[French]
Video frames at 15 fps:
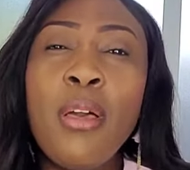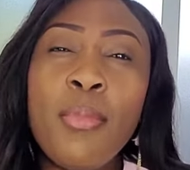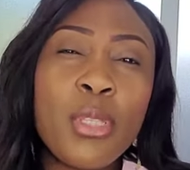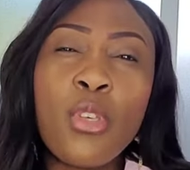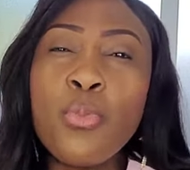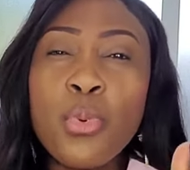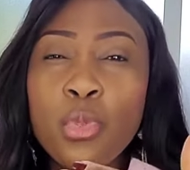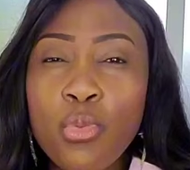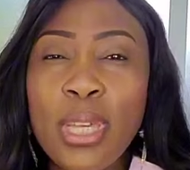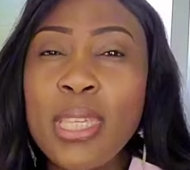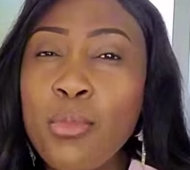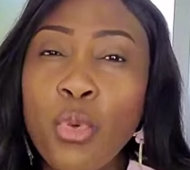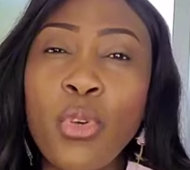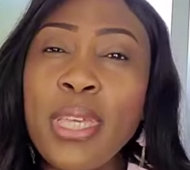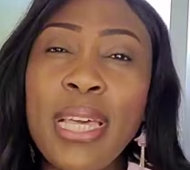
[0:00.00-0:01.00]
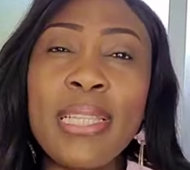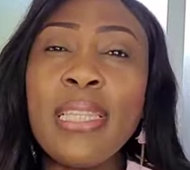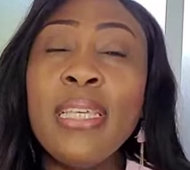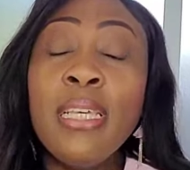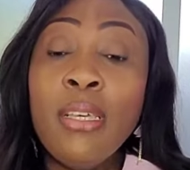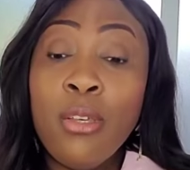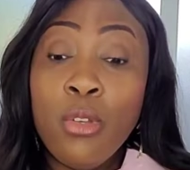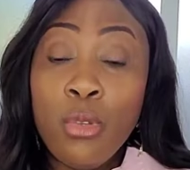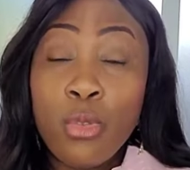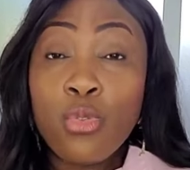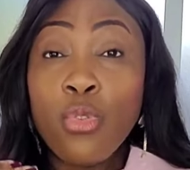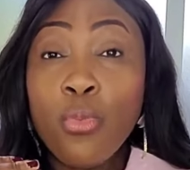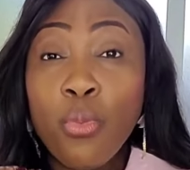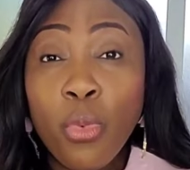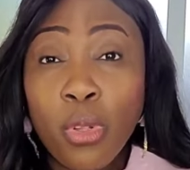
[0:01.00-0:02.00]
Parce que pour toi qui me regarde,
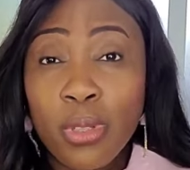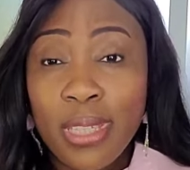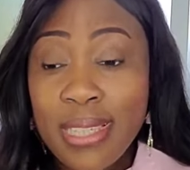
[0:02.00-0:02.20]
ce monde,